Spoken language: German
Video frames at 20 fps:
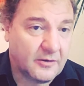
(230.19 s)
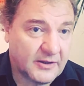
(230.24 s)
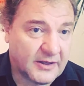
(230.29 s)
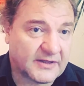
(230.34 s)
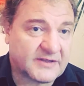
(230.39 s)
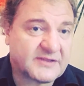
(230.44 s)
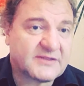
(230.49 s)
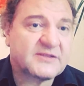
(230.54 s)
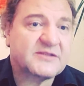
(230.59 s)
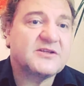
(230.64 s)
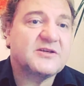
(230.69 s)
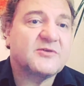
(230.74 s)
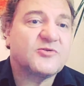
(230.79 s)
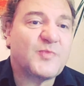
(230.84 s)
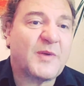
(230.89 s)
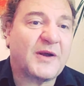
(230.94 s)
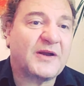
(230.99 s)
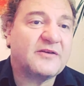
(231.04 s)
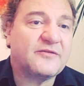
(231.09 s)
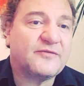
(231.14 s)
Jetzt ist die
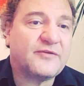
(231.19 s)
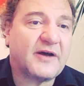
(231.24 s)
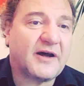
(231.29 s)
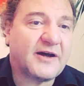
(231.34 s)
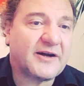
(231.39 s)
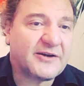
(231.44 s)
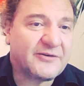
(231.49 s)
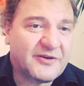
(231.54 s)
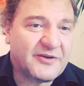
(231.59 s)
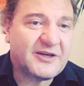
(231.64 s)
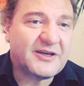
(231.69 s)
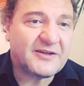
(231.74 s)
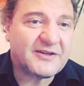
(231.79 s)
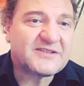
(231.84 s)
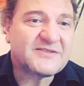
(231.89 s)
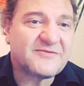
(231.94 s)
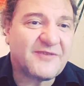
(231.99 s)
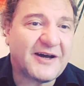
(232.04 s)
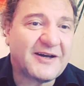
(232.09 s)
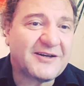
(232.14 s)
spannende Frage, wie geht
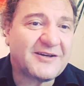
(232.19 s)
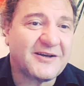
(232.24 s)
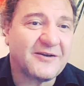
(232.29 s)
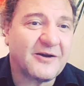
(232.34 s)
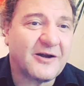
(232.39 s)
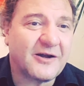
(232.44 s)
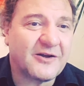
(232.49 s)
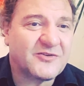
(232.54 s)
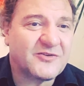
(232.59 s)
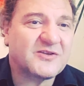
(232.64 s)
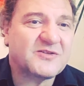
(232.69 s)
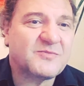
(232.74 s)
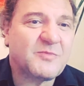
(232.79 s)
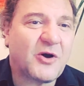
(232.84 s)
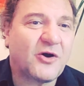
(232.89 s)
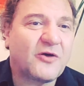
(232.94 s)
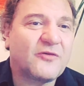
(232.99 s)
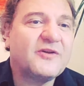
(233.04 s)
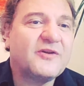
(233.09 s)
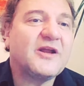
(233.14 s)
das weiter? Also es
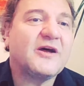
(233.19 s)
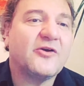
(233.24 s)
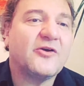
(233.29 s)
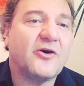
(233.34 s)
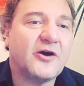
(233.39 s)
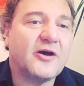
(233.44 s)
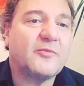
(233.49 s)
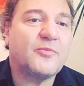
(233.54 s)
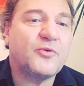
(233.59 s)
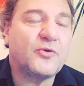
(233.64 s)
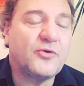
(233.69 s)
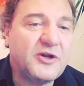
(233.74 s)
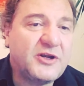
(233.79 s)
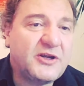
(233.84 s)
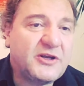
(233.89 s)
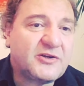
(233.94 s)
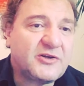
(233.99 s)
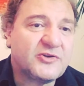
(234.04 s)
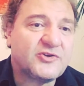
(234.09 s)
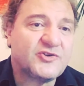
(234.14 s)
braucht wieder neue
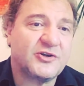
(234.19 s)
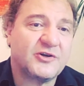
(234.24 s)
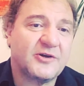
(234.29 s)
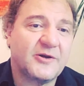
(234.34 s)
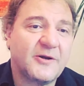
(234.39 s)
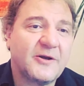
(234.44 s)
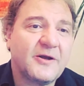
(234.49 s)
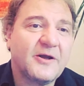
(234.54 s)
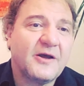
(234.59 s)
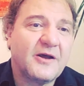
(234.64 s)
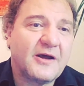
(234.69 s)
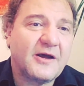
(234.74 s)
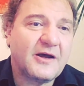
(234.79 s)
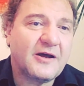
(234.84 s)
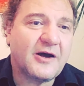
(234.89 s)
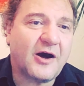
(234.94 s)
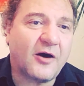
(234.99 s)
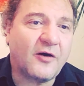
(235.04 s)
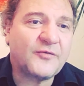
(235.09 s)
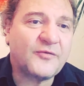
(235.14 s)
politische äh,
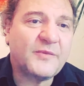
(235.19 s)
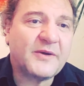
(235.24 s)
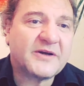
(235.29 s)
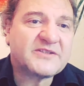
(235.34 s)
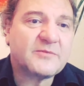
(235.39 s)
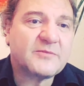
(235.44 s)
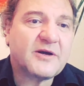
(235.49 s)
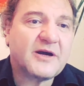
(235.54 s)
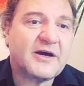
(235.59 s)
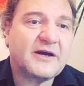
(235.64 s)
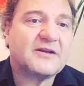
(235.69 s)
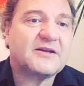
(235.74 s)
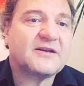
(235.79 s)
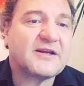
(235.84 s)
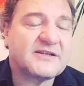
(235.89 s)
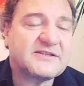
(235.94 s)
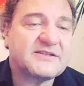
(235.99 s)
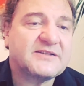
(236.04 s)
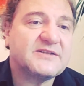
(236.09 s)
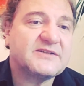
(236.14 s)
Aufmerksamkeit,
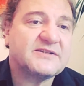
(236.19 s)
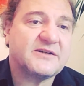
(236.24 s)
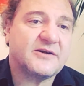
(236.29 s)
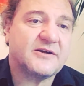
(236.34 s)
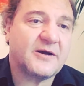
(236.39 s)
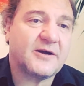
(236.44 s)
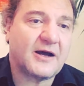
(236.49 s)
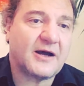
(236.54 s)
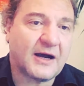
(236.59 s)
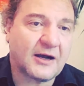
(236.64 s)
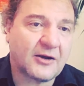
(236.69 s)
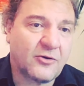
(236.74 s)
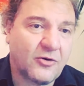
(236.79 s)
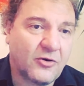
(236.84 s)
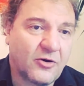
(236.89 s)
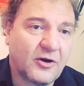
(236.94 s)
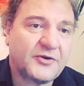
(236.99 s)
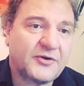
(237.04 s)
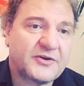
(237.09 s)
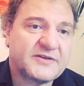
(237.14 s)
dass dieser
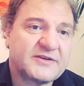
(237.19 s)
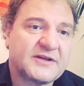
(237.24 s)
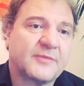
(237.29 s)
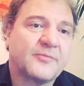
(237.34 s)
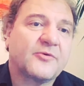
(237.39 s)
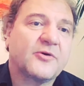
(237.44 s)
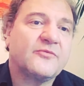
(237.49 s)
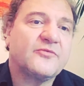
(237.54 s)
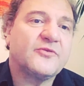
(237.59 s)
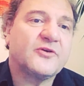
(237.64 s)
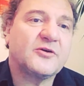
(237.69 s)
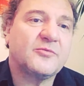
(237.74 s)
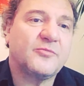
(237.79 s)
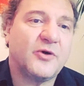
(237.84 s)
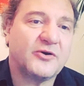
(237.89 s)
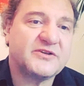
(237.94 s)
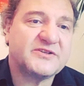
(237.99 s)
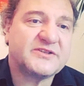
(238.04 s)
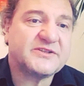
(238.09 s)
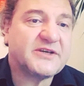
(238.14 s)
Akkord, dieses Abkommen für
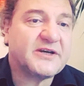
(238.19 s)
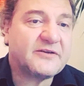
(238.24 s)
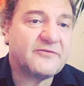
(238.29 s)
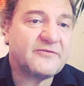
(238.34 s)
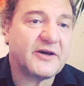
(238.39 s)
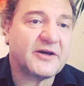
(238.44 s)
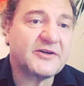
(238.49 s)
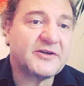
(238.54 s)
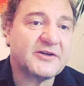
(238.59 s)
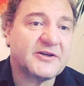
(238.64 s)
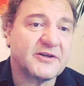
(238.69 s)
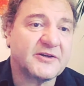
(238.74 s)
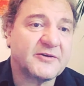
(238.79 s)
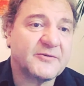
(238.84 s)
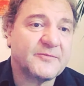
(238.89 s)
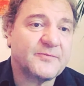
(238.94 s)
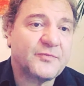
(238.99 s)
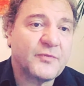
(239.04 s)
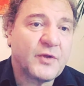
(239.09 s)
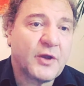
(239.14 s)
Gebäudesicherheit weitergeht.
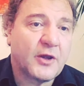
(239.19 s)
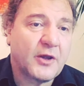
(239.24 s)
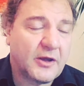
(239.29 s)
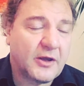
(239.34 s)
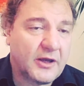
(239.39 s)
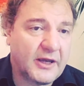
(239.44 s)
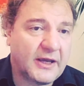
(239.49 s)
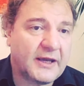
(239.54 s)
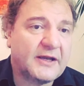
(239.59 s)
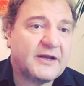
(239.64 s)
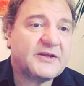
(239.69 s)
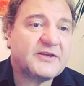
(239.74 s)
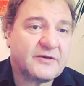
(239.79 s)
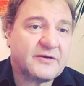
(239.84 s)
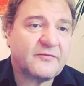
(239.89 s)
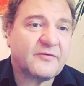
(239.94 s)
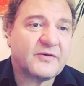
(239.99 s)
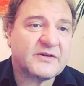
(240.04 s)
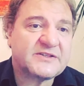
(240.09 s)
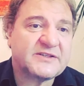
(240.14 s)
Ähnlich, was